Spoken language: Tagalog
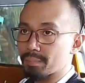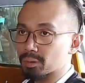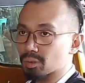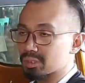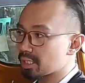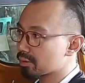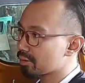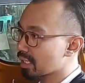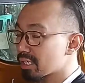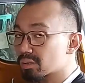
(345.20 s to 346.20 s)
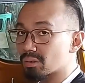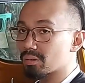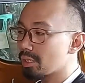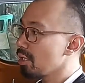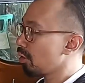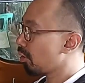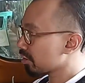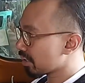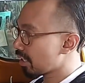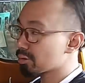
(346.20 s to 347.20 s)
uh, motorsiklo na ito o
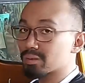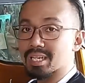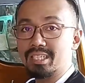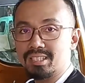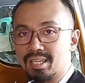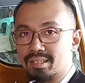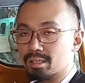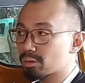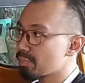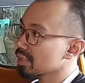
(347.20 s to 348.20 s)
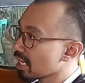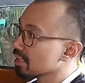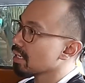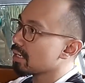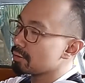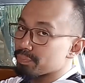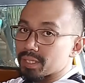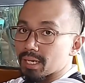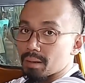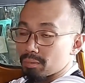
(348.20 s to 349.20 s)
itong tricycle na ito, magtatagal yung
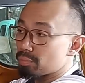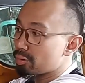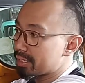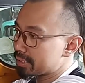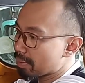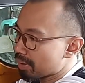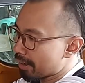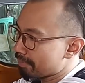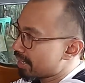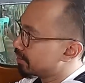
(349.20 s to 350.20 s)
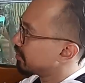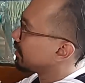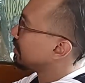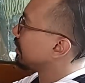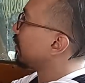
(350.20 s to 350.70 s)
pinakabubungan niya mga brother since